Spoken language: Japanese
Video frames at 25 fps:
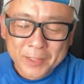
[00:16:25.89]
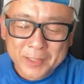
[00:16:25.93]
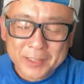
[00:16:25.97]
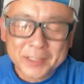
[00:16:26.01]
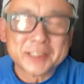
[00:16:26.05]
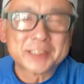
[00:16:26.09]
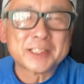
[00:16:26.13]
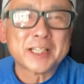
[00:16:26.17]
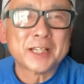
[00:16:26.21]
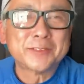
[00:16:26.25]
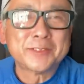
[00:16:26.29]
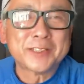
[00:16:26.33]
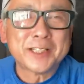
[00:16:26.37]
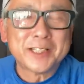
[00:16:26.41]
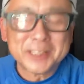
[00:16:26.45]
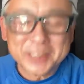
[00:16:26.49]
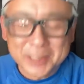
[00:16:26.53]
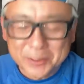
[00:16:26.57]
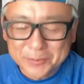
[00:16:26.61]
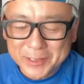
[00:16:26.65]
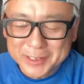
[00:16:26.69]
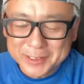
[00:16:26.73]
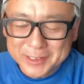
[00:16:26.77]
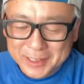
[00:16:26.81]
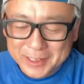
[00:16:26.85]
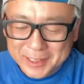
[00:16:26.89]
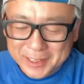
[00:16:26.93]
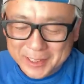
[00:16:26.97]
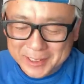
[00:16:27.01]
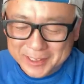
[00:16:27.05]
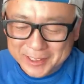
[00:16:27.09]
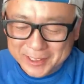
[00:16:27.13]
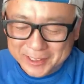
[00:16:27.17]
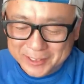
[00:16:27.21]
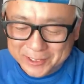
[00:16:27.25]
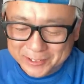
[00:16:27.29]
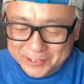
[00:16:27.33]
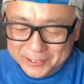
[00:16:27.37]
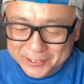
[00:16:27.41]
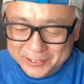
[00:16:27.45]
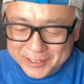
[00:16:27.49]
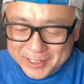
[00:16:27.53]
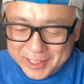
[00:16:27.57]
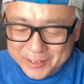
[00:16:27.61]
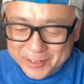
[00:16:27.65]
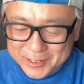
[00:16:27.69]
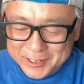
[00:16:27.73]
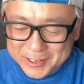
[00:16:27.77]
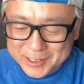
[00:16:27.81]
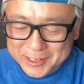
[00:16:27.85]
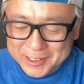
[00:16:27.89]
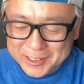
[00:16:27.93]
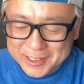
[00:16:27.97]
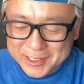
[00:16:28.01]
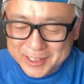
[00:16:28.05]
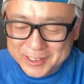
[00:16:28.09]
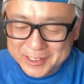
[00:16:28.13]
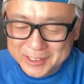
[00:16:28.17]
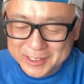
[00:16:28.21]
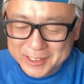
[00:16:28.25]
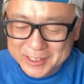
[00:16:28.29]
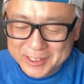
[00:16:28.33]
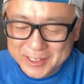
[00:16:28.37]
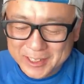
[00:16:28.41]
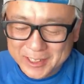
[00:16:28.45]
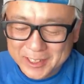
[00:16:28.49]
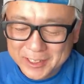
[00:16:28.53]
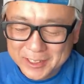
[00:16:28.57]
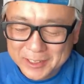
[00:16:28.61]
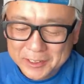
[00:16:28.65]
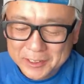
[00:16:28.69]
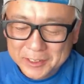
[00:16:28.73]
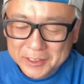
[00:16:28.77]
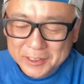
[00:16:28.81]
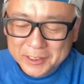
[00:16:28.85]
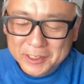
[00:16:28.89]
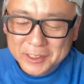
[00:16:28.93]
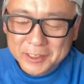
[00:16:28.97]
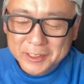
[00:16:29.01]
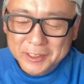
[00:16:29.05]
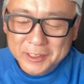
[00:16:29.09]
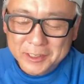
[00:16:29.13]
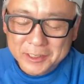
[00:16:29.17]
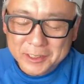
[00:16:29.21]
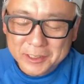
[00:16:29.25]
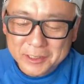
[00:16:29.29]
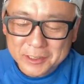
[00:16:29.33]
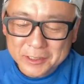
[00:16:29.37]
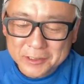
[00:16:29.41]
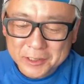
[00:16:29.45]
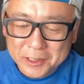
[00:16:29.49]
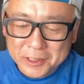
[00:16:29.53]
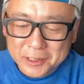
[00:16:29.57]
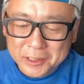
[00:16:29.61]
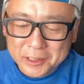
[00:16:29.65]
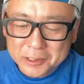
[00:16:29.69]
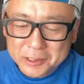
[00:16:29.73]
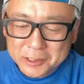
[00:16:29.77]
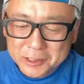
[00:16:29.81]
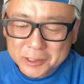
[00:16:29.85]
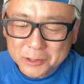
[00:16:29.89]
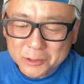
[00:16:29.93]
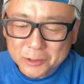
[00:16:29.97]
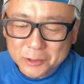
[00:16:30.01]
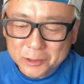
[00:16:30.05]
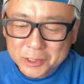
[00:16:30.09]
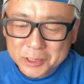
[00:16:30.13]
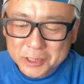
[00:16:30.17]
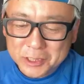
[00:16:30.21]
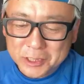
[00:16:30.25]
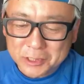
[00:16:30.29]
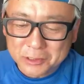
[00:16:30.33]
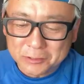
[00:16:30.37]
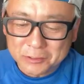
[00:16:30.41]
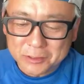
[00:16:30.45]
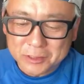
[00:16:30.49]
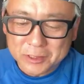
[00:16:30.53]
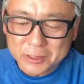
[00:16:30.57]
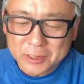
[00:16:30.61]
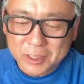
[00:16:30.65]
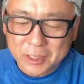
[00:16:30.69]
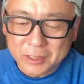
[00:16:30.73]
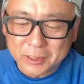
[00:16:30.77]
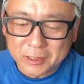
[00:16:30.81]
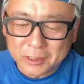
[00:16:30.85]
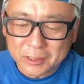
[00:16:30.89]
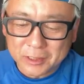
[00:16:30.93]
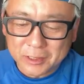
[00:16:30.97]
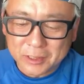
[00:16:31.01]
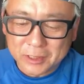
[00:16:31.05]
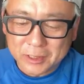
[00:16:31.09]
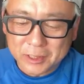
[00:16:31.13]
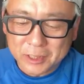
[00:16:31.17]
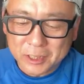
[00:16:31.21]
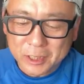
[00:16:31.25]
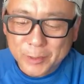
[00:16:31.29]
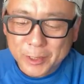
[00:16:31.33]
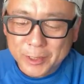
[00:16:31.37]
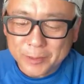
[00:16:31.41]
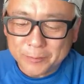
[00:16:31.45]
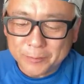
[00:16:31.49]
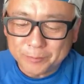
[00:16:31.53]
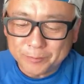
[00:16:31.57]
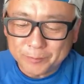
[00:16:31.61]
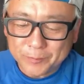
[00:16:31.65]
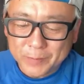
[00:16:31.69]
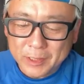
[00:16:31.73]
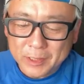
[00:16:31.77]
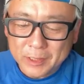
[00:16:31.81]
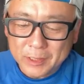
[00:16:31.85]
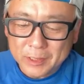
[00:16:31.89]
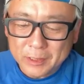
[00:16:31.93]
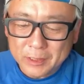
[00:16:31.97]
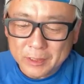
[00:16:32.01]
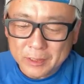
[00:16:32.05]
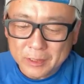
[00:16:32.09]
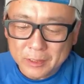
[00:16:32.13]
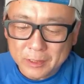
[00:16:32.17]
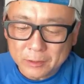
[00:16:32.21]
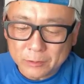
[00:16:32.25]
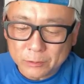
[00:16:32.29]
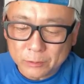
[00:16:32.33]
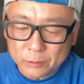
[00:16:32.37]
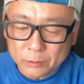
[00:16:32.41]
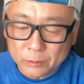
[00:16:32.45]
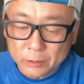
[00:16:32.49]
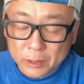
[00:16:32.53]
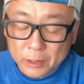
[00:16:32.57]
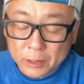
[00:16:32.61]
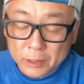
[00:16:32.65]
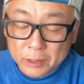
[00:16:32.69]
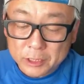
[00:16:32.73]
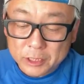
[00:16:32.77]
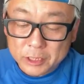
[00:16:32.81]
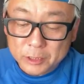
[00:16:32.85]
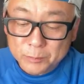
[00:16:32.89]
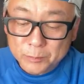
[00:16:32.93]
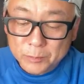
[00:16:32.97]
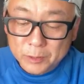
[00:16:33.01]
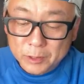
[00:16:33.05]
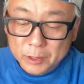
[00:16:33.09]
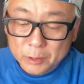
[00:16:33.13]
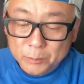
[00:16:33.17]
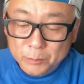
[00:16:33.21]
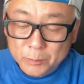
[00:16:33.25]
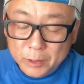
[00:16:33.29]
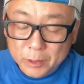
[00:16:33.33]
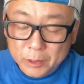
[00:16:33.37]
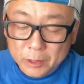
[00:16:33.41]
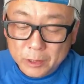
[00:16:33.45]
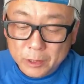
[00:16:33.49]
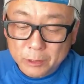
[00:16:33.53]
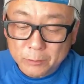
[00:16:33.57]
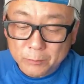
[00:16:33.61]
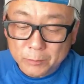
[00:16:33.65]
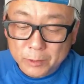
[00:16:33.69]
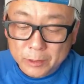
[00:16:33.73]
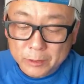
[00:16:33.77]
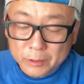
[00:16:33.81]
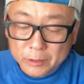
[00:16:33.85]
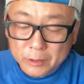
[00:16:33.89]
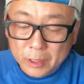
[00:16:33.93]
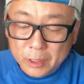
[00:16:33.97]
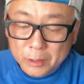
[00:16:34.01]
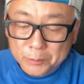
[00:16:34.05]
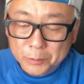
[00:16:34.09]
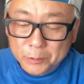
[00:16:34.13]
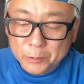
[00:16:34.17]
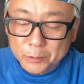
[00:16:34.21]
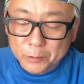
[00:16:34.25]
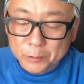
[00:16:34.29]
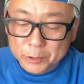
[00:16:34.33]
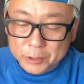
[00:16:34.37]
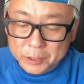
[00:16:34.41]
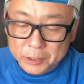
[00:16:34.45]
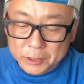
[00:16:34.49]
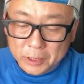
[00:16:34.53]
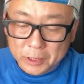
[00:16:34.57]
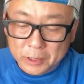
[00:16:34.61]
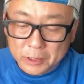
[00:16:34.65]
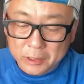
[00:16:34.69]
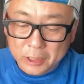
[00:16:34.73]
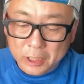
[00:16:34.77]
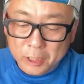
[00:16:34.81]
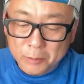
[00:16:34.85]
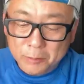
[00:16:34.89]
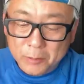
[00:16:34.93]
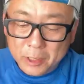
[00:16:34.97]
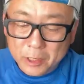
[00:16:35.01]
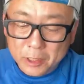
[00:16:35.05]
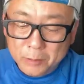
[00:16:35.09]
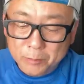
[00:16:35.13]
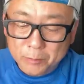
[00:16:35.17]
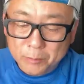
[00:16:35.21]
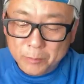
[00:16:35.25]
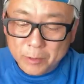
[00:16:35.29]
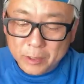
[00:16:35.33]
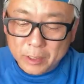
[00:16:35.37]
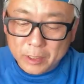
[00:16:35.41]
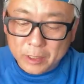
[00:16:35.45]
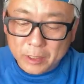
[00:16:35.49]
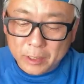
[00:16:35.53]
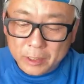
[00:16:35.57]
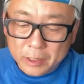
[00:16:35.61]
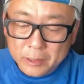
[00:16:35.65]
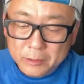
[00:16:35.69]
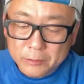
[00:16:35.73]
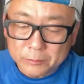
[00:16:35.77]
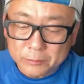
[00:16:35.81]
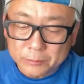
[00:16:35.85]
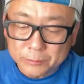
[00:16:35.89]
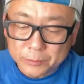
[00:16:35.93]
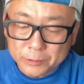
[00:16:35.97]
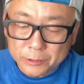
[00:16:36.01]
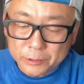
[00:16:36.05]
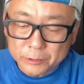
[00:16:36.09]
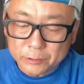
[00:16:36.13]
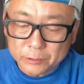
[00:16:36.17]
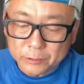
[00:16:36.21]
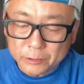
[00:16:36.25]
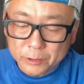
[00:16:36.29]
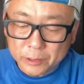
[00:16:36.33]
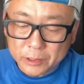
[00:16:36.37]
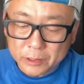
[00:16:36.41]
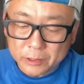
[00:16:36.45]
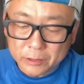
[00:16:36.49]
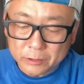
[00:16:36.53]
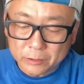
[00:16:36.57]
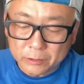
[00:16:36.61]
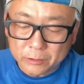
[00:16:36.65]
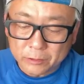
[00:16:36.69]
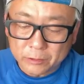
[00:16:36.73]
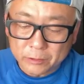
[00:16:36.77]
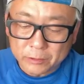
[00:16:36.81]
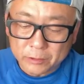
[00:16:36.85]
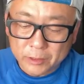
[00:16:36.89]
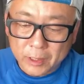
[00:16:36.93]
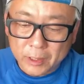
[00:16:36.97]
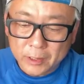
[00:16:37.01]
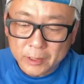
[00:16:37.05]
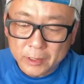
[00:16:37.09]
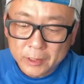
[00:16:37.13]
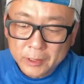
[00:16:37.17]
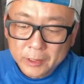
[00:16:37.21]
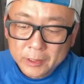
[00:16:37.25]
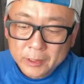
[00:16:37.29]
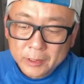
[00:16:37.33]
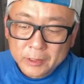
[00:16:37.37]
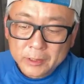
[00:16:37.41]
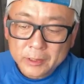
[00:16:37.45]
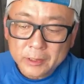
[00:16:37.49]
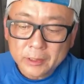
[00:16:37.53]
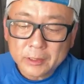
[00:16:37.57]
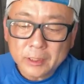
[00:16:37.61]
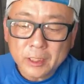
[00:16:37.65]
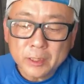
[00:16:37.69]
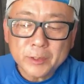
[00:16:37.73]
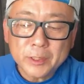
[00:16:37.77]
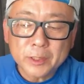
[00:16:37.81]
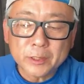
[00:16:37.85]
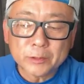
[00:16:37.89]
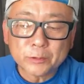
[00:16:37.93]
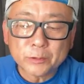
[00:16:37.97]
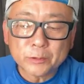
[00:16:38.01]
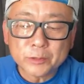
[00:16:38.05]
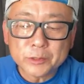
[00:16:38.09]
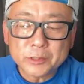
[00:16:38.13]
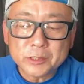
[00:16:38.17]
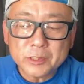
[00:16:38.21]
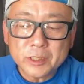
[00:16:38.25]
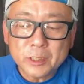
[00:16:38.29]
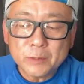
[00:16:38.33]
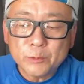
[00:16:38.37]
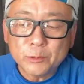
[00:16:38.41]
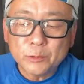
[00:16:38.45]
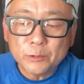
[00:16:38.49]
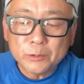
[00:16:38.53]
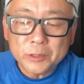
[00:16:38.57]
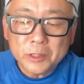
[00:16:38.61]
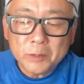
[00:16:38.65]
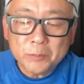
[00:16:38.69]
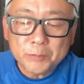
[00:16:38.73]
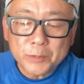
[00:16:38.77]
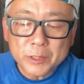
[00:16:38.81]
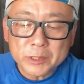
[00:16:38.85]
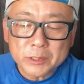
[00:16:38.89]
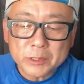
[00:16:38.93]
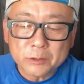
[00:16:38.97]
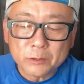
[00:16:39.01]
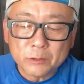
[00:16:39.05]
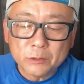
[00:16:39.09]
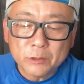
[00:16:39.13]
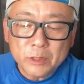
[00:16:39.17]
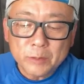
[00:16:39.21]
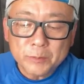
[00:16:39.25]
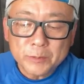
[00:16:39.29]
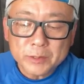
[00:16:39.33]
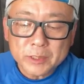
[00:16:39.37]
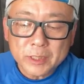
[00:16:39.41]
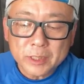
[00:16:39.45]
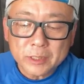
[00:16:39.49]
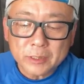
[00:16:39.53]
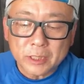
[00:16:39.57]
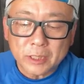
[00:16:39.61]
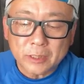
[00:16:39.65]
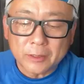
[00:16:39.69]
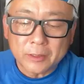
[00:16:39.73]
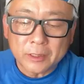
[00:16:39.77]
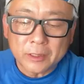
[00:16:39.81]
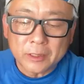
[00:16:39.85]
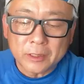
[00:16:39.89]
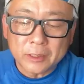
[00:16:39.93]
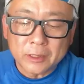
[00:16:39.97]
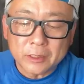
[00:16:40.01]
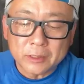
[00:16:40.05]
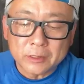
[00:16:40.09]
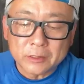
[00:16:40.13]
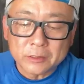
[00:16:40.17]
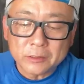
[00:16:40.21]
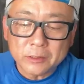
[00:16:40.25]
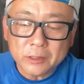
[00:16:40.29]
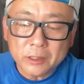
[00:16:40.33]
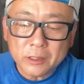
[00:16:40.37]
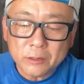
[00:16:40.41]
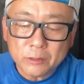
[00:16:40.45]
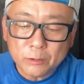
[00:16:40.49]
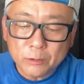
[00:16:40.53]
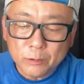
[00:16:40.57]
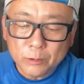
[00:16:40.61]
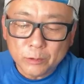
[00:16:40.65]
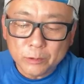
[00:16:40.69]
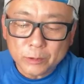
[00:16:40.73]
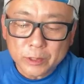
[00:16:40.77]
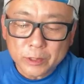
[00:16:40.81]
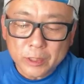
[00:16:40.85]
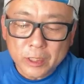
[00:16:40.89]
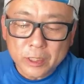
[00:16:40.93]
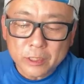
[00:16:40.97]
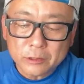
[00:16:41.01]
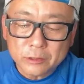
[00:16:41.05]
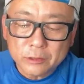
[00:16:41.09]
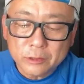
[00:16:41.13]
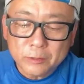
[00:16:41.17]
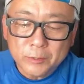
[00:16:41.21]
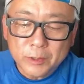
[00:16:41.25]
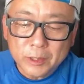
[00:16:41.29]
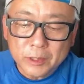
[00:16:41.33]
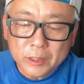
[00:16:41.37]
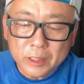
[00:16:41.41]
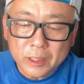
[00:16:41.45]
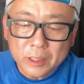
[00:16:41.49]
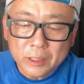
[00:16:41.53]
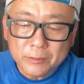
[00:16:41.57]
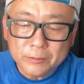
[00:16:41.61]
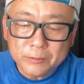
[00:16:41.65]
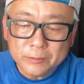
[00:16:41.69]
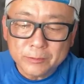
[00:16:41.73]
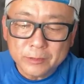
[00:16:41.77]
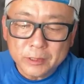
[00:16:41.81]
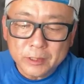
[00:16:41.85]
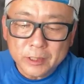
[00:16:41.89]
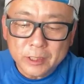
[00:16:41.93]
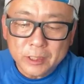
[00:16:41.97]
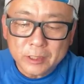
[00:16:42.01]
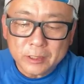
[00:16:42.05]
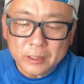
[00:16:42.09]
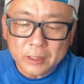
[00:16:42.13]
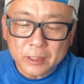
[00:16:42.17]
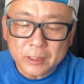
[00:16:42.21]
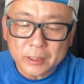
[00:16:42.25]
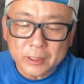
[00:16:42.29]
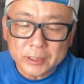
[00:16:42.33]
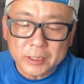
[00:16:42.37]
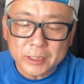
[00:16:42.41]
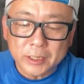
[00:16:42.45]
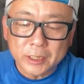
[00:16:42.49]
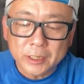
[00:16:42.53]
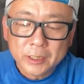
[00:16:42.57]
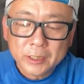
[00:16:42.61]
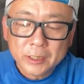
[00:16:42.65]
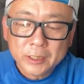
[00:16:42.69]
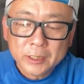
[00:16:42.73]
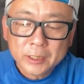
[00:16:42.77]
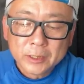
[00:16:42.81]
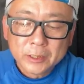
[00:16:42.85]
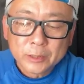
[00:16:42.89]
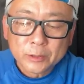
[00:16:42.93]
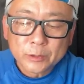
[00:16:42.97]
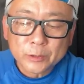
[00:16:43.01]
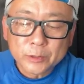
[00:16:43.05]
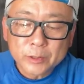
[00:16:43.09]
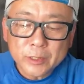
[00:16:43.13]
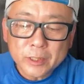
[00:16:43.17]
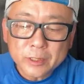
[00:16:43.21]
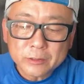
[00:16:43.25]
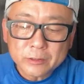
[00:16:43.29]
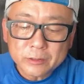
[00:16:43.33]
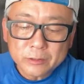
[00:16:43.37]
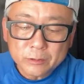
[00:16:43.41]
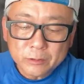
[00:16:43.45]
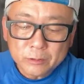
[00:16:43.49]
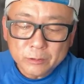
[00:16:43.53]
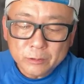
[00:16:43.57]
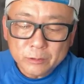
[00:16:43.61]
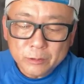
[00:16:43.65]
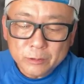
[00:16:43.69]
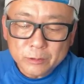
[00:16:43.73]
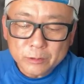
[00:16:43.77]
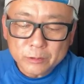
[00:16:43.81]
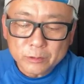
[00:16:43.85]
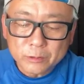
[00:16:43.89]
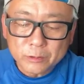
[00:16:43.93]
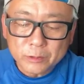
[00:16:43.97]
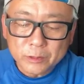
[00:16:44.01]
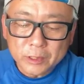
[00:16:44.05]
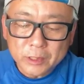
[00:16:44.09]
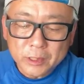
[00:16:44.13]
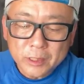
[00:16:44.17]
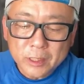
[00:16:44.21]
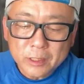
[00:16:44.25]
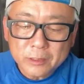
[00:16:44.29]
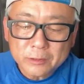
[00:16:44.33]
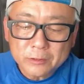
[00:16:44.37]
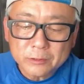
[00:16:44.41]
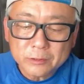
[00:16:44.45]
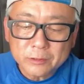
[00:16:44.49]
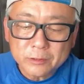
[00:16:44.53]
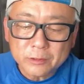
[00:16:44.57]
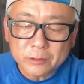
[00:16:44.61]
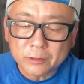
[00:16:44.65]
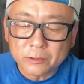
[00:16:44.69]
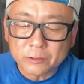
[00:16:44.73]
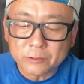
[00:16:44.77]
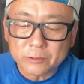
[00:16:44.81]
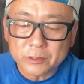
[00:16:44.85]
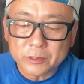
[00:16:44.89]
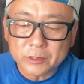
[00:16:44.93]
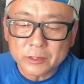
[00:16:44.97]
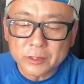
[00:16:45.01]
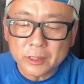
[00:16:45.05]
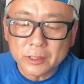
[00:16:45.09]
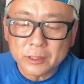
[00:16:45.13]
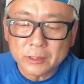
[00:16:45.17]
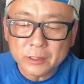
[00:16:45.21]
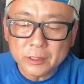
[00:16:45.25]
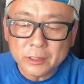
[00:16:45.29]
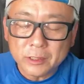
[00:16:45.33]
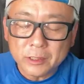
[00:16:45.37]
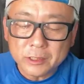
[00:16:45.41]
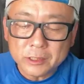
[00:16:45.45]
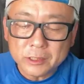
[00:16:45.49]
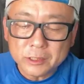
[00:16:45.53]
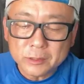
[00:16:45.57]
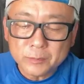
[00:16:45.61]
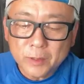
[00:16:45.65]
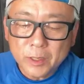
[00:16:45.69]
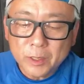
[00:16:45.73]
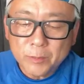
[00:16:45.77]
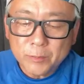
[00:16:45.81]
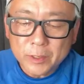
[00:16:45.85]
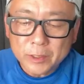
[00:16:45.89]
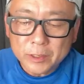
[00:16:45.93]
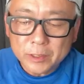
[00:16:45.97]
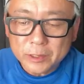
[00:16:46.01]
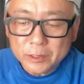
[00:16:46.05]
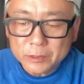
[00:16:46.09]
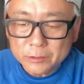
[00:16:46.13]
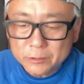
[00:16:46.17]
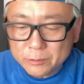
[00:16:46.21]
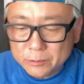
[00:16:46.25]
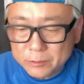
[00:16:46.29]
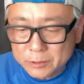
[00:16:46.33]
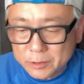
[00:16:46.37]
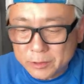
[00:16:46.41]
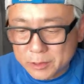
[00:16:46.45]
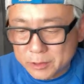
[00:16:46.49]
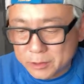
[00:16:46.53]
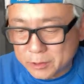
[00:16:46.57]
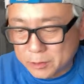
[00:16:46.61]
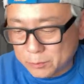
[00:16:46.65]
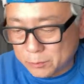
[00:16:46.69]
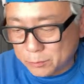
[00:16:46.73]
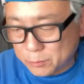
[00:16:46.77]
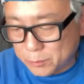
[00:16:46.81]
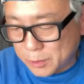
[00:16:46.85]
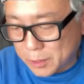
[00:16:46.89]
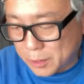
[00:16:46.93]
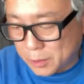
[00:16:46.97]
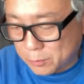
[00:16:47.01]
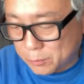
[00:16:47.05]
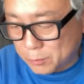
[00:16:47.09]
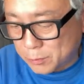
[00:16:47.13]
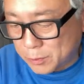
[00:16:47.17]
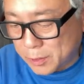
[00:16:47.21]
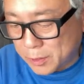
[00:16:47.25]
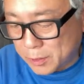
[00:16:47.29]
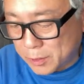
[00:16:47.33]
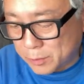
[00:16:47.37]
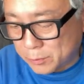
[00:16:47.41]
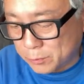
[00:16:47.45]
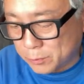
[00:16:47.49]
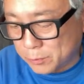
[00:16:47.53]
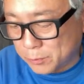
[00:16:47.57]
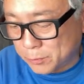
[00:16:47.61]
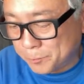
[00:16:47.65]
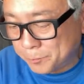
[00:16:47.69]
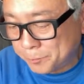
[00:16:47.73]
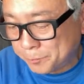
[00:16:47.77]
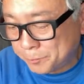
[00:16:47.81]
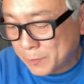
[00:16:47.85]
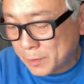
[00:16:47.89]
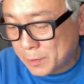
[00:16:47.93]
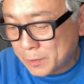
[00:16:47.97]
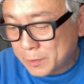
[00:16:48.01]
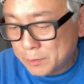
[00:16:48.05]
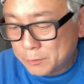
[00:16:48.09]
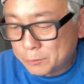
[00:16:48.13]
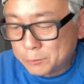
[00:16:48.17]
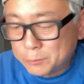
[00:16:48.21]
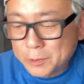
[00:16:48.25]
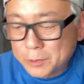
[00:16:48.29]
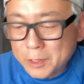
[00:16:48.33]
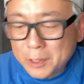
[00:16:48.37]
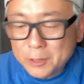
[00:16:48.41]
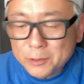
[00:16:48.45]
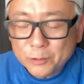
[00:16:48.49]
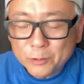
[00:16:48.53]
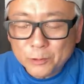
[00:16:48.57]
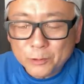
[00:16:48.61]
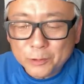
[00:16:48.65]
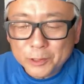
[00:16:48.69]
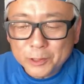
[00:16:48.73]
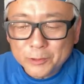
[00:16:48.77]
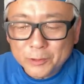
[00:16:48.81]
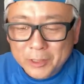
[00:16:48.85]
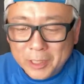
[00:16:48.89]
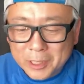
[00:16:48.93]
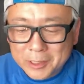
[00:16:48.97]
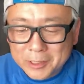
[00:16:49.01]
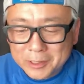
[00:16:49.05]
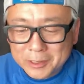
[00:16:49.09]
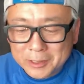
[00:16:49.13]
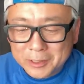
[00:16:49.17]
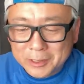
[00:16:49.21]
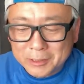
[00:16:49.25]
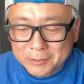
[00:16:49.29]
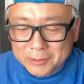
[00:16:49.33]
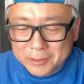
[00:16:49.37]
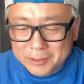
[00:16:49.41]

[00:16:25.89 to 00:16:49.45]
えー、侍ジャパンさん、ありがとうございます。いい写真でしたね。えー、次、一都市級さんから2枚。えー、っとね、1枚目が綿帽子、2枚目がある冬の日ということで、えー、カメラどちらもオリンパス OM30、えー、随行100 5mm F2.8 コダックゴールド200ということですねで1枚目から行くんですけどねこれあの売れ残りの柿っていうんです